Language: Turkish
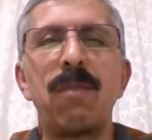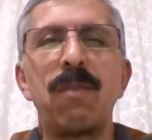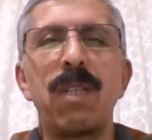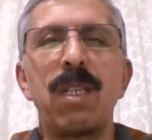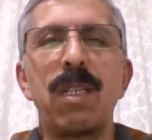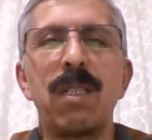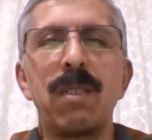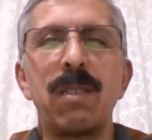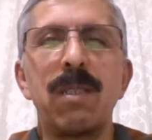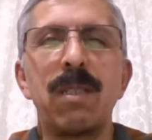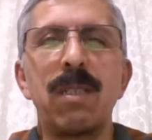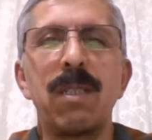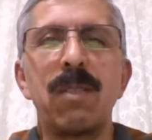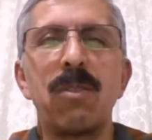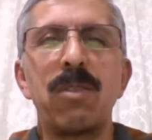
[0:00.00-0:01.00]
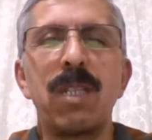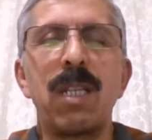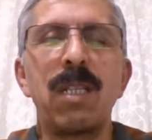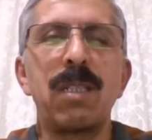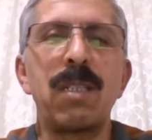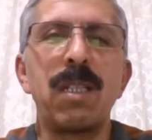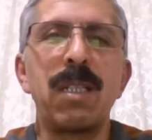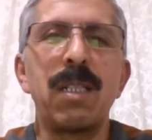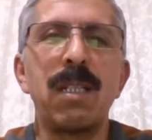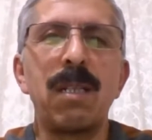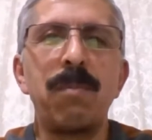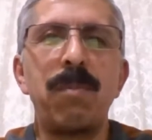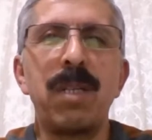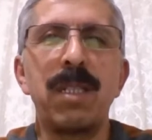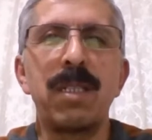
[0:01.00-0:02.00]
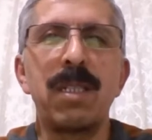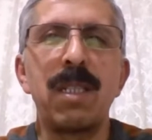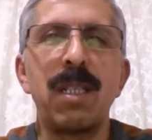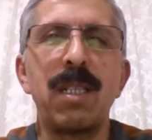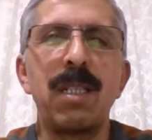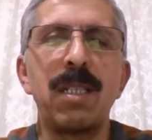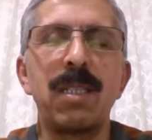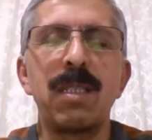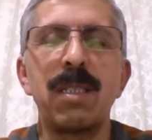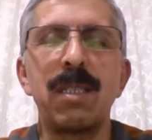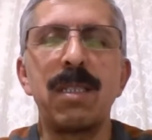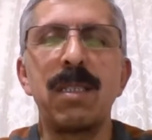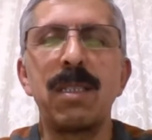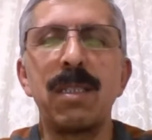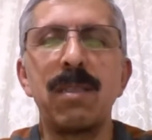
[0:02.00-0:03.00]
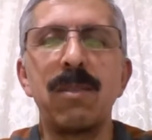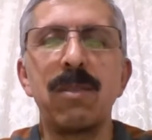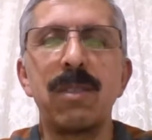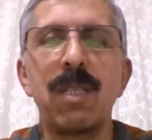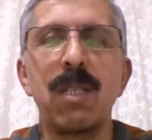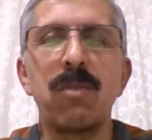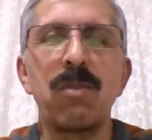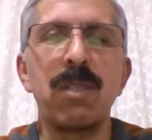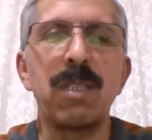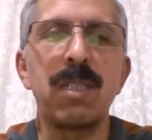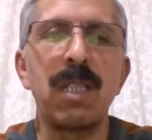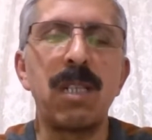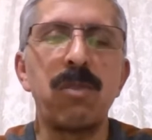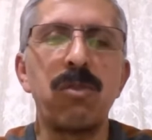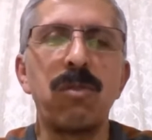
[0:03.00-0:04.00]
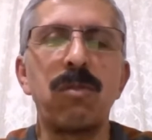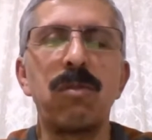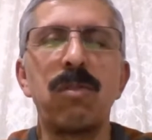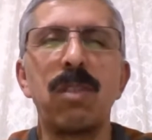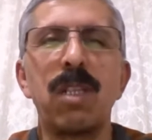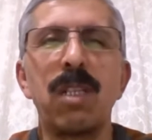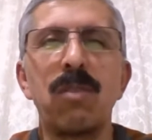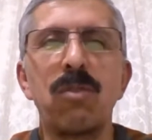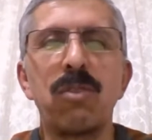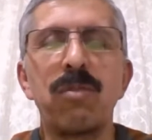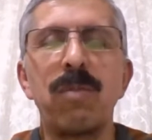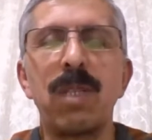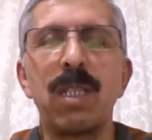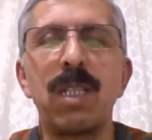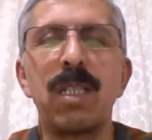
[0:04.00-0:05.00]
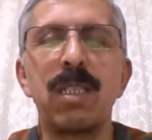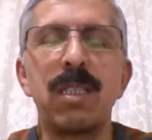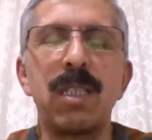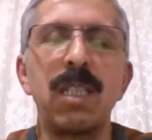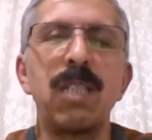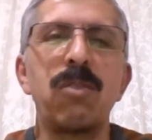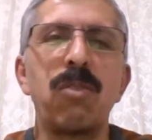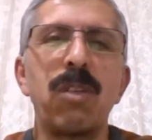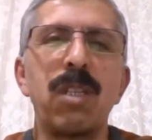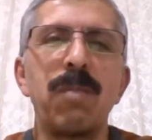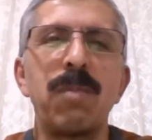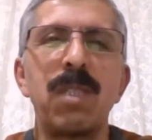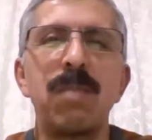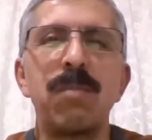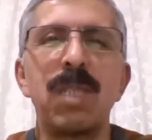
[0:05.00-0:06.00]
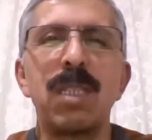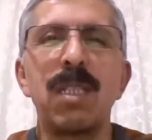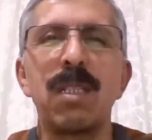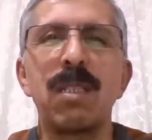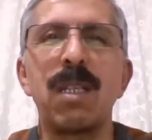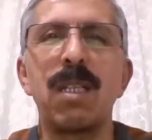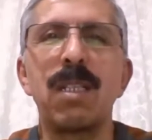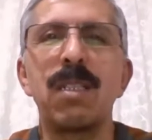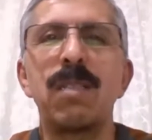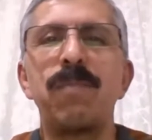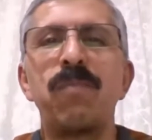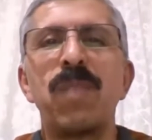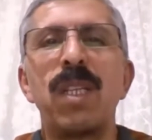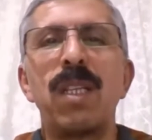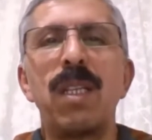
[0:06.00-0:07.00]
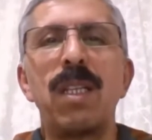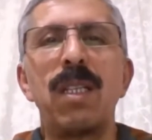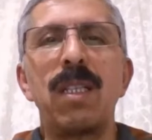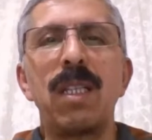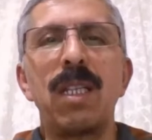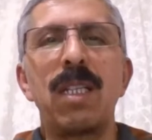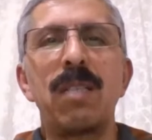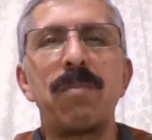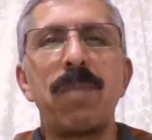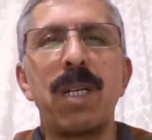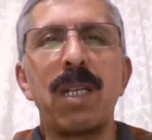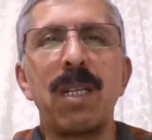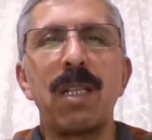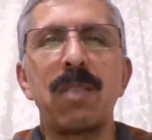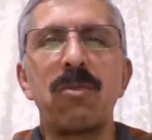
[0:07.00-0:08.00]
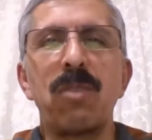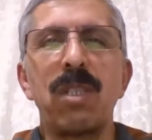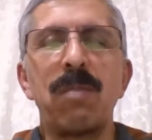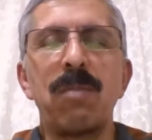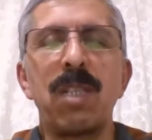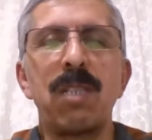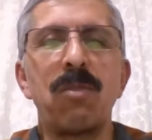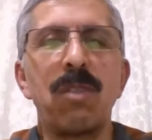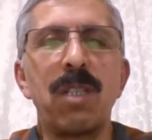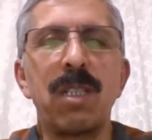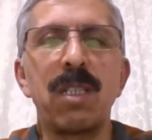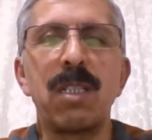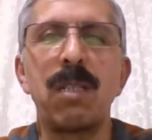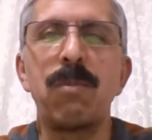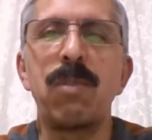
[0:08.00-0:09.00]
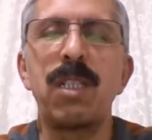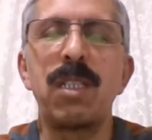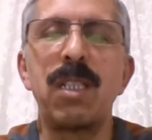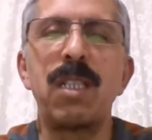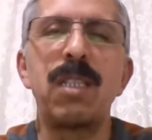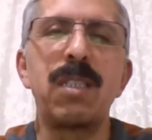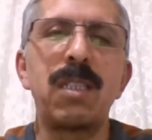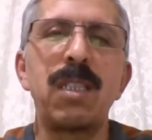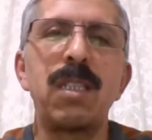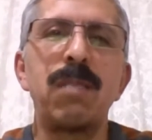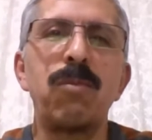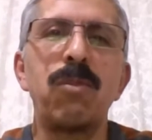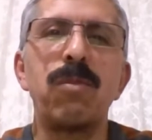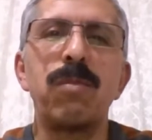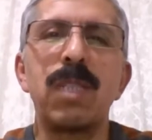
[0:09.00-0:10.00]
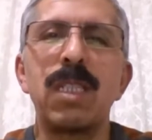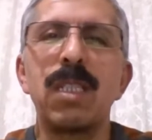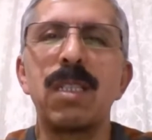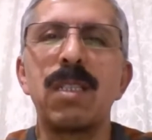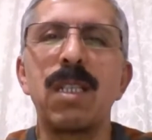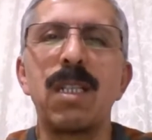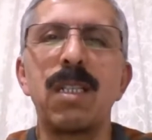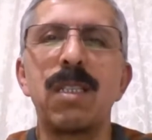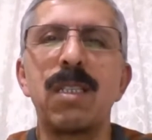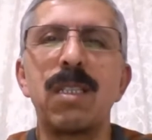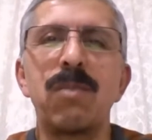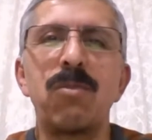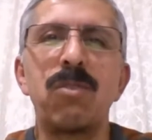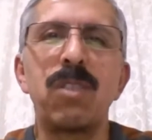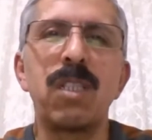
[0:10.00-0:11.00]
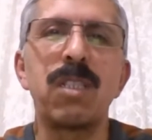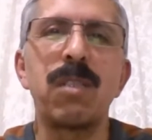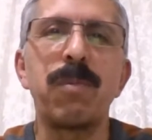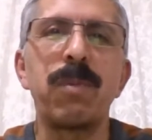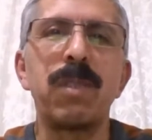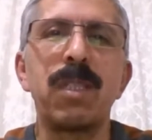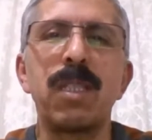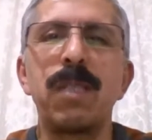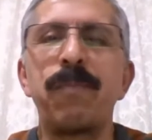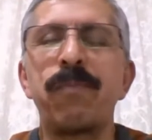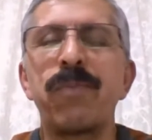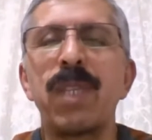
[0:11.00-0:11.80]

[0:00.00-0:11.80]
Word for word: Ve e, özellikle Abbasiler, e, ondan sonra Selçuklular, Osmanlıların ilk dönemi medreselerin en parlak dönemleri olarak kabul edilir ki bu medreselerden dünya çapında